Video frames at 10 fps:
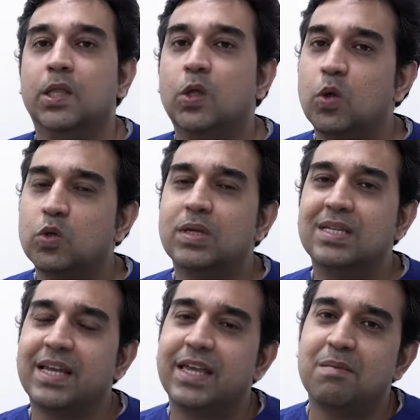तो दोस्तों
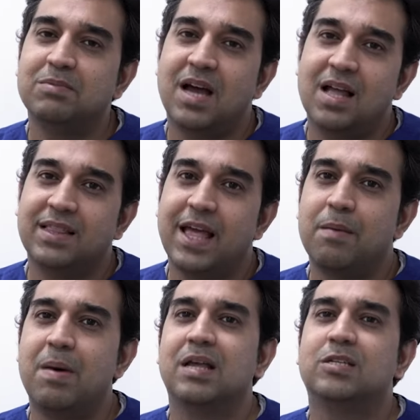जैसे कि हम जानते हैं
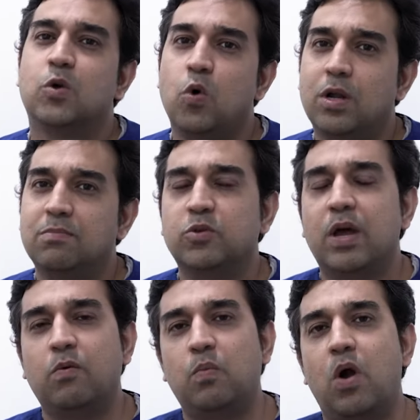हमारे स्क्रोटम जो
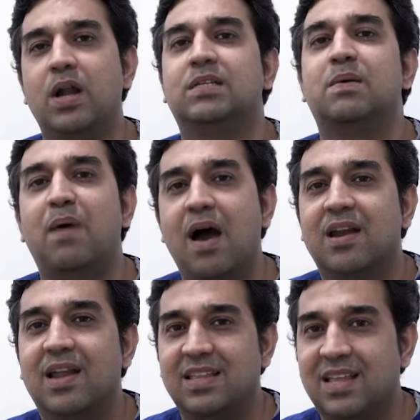है वो बॉडी से
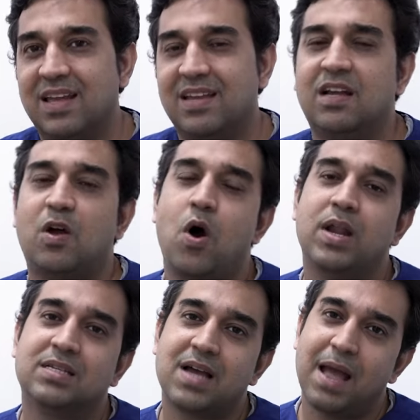बाहर रहते हैं ना
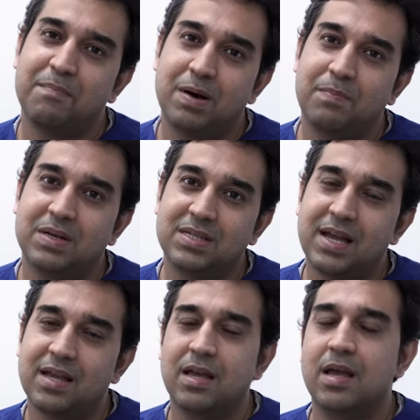और इसका एक पर्पज़
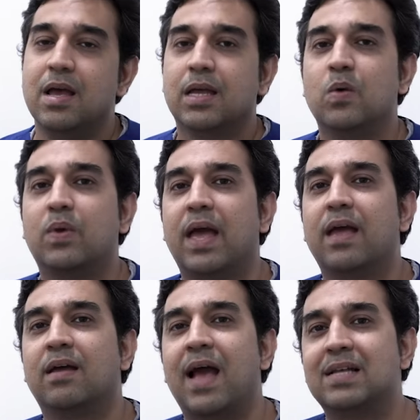है क्योंकि
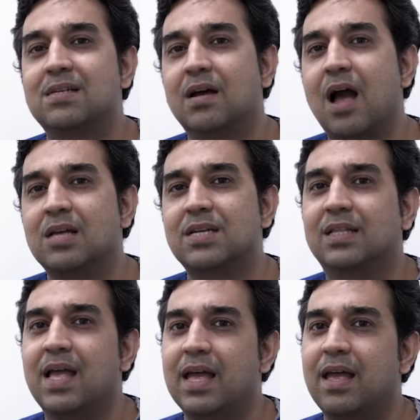ऐसा कहा
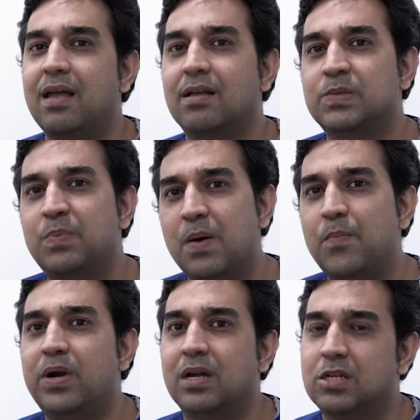जाता है कि
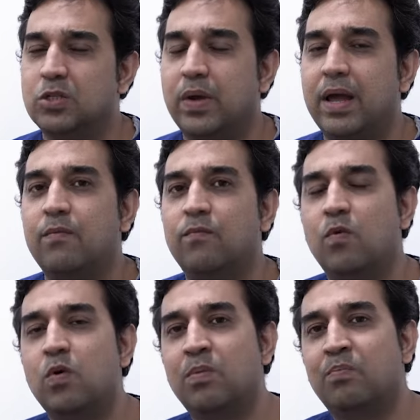स्पर्म प्रोडक्शन जो है
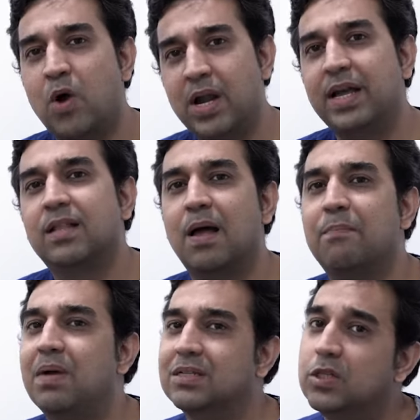वो बॉडी के
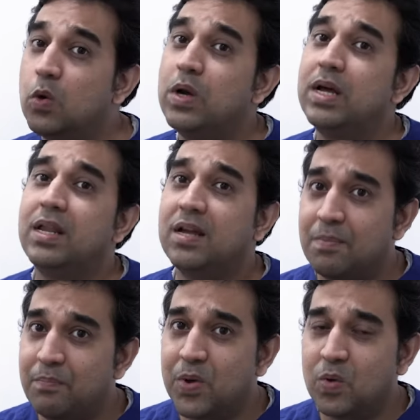तापमान से दो डिग्री
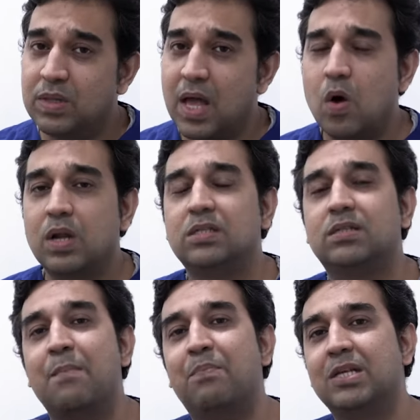कम पे होता है और
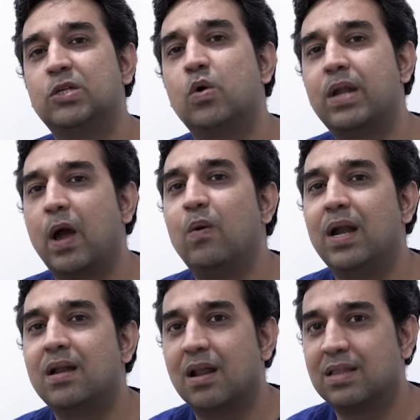इस टेम्परेचर को
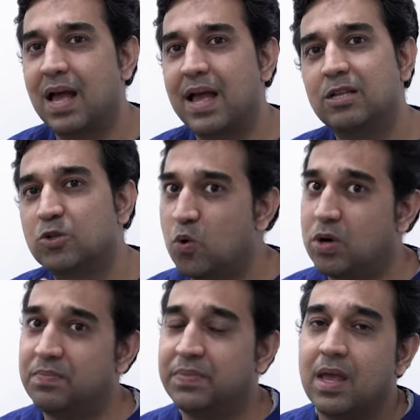रेगुलेट करता है ये
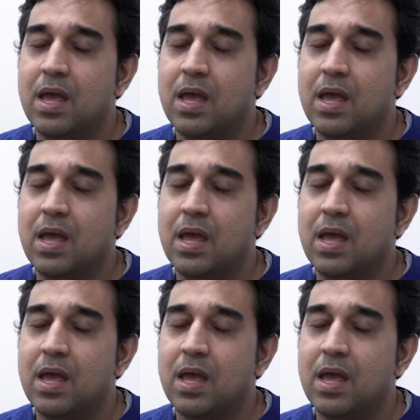स्क्रोटम